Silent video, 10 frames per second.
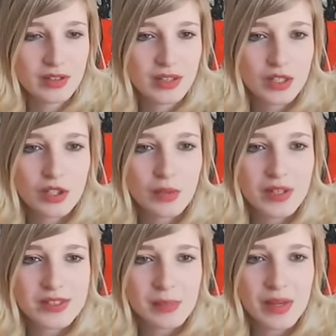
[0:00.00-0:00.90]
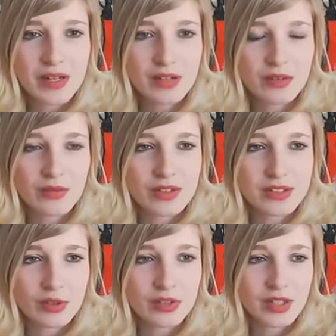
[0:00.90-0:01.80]
Comment elle s'appelle On va essayer de
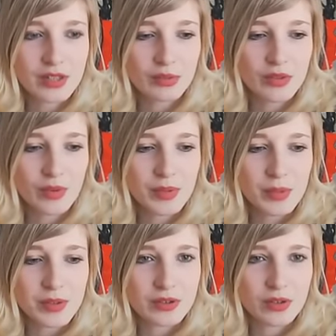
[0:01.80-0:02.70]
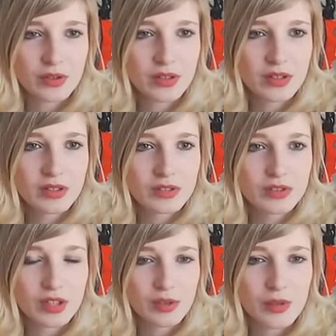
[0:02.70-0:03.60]
retenir les noms des vampires parce que ce
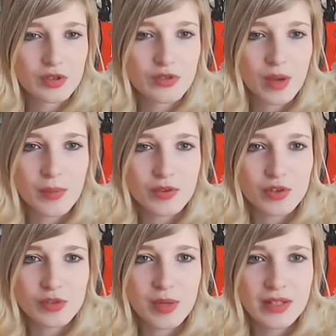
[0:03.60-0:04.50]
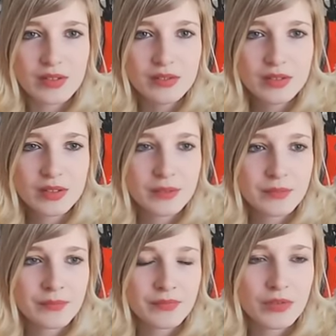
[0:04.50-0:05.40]
serait dommage de se faire manger en se baladant.
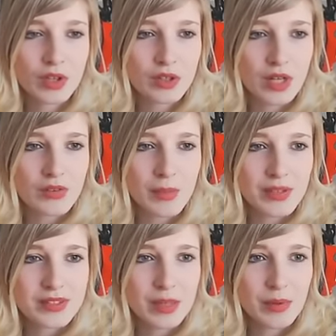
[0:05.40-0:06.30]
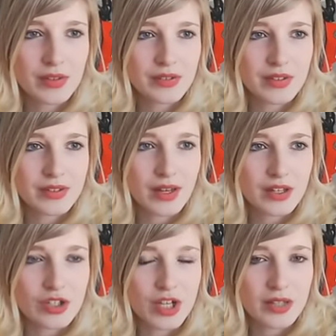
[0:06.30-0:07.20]
Elle fait partie de la bande des fêtards,
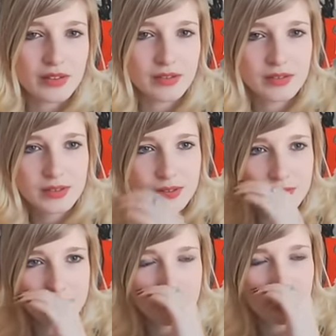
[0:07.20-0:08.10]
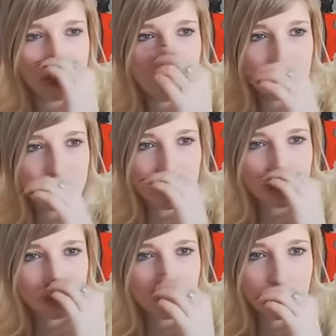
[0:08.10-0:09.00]
Jade. Ok, Jade est un
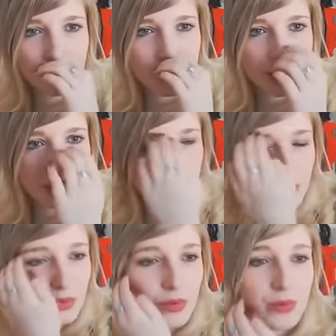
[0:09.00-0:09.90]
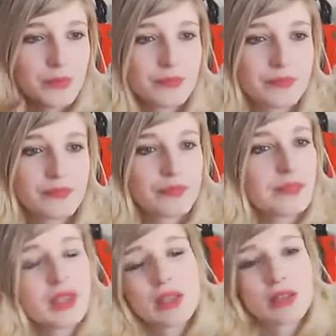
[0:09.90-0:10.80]
nouveau vampire. Bon.
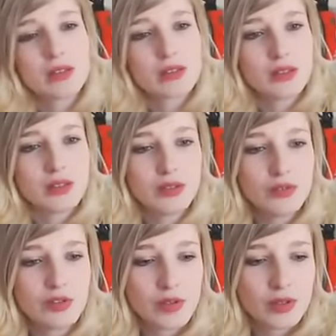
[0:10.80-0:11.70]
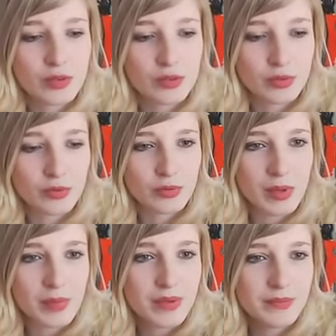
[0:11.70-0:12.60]
Faisons attention tout de même.
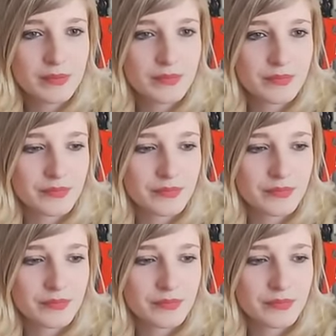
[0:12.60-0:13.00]
Hein.